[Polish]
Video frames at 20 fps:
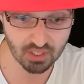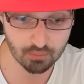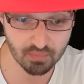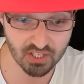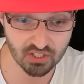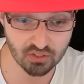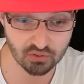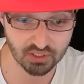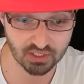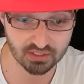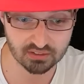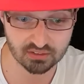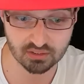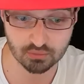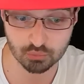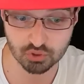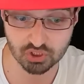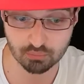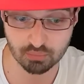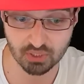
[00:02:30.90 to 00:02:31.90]
samego nad
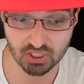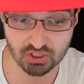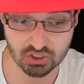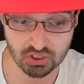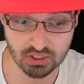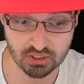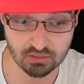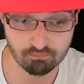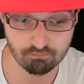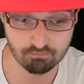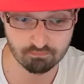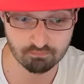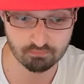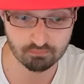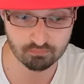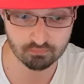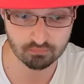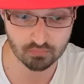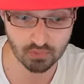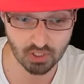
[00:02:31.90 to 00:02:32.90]
tym się biedzili.
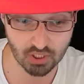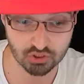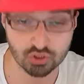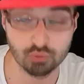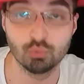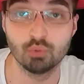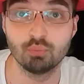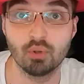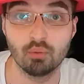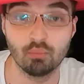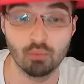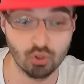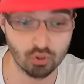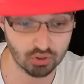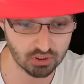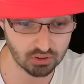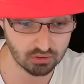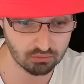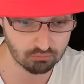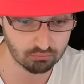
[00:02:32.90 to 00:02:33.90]
A czy mu
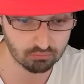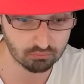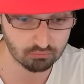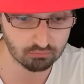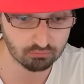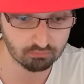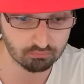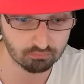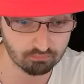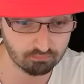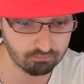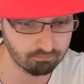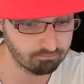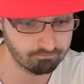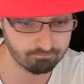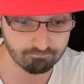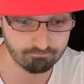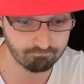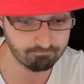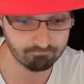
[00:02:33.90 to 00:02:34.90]
pomogli?
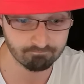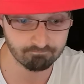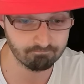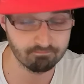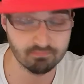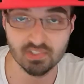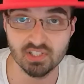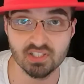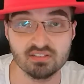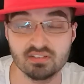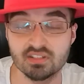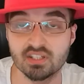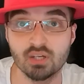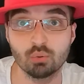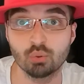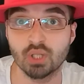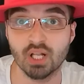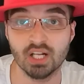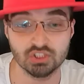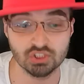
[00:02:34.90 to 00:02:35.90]
nic
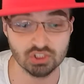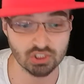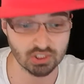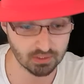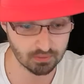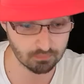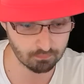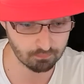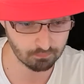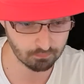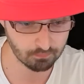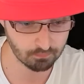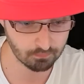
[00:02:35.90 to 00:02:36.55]
nie uradzili.